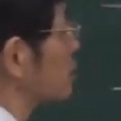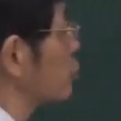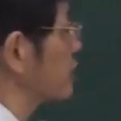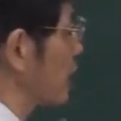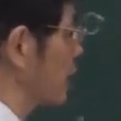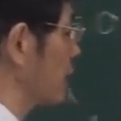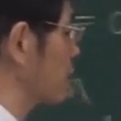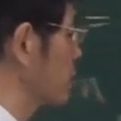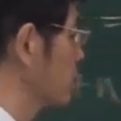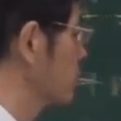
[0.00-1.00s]
是趋向零。
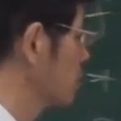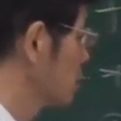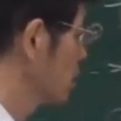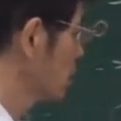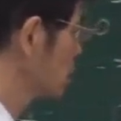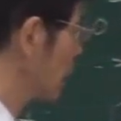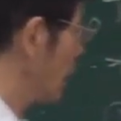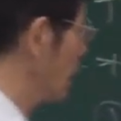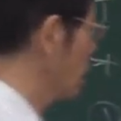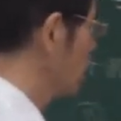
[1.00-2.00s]

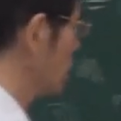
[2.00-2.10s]
那